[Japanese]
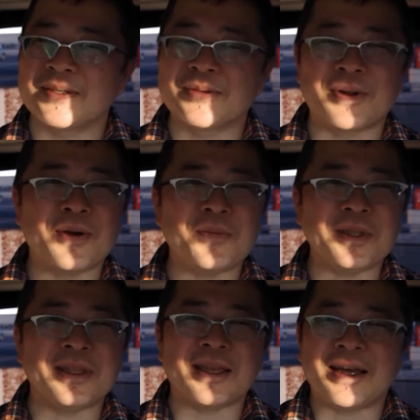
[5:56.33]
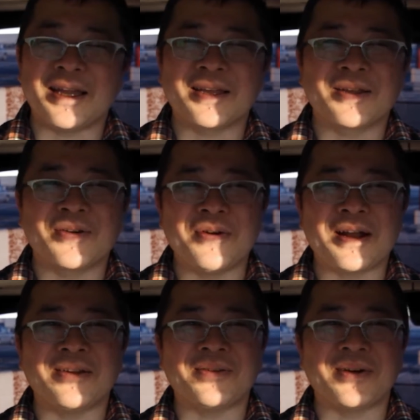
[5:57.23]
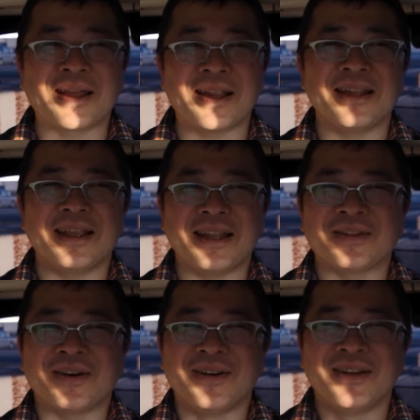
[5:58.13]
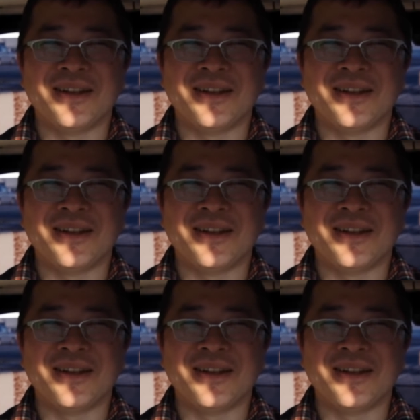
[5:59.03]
それを見て、あ、今回は負けらんねえなと、